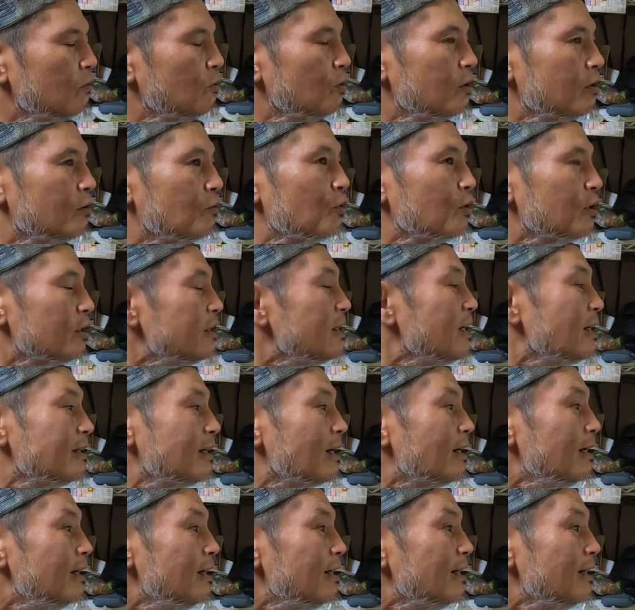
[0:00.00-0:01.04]
これ、これ、いやい
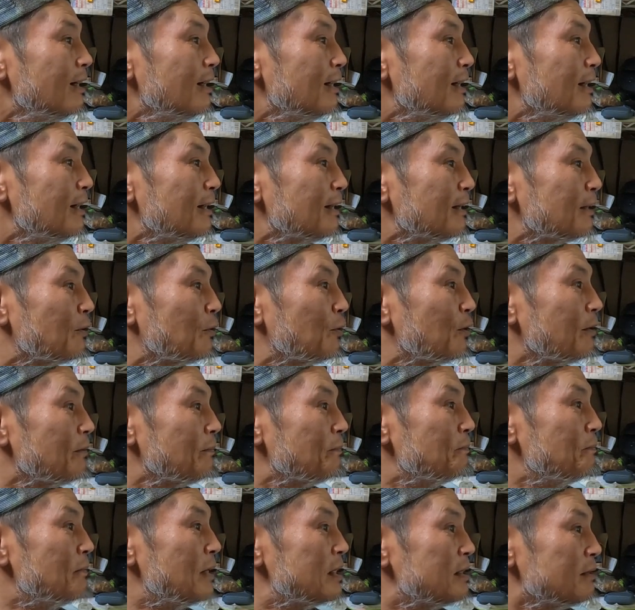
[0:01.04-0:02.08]
や、これ、
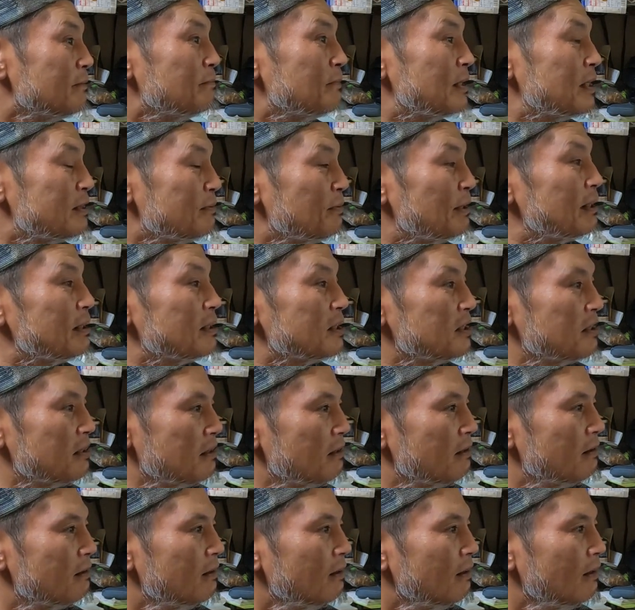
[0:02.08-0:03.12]
ま、まじ話で。
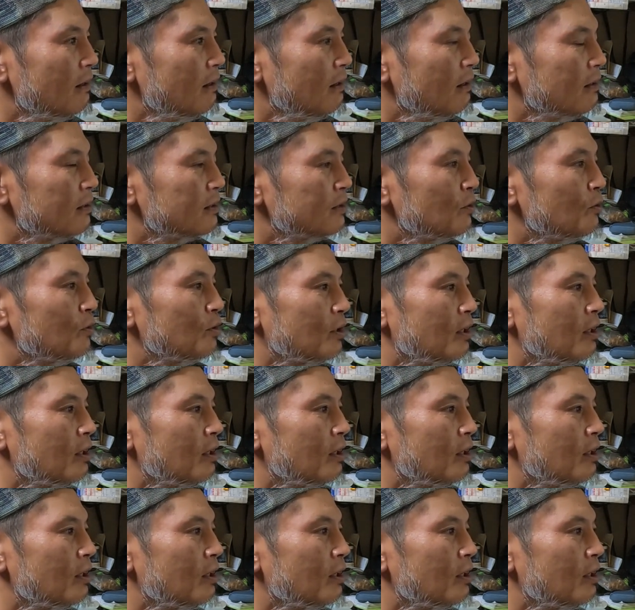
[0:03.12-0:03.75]
その